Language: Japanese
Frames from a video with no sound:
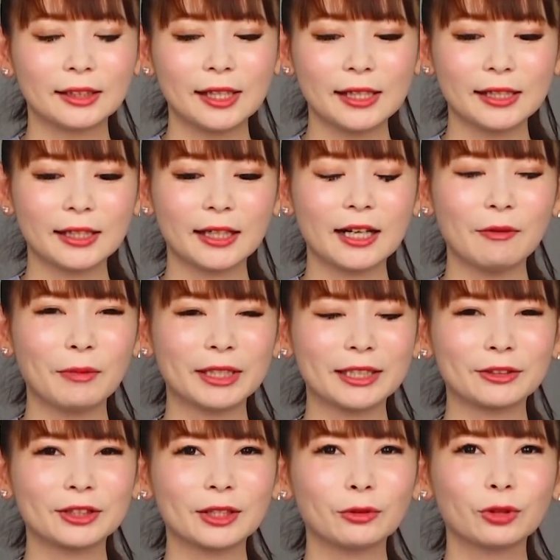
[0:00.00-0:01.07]
手に毛がめちゃ
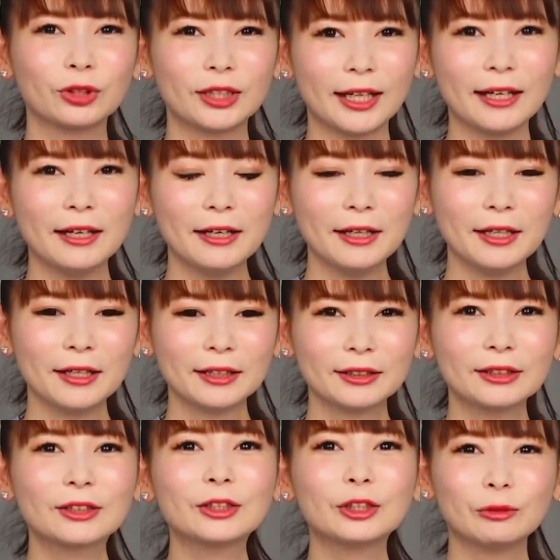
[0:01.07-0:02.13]
くちゃ負って
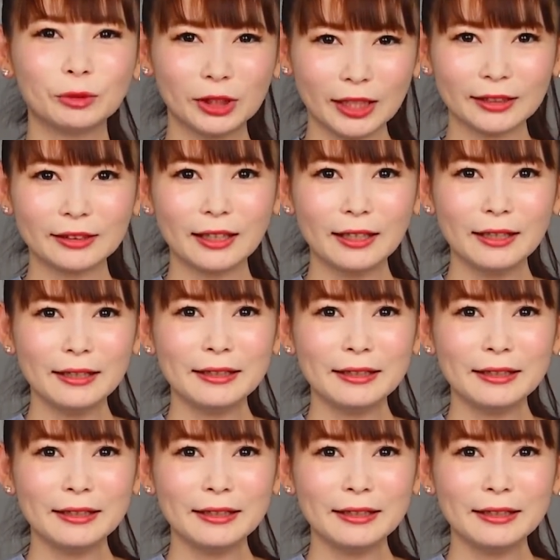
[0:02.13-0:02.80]
作るみたいな。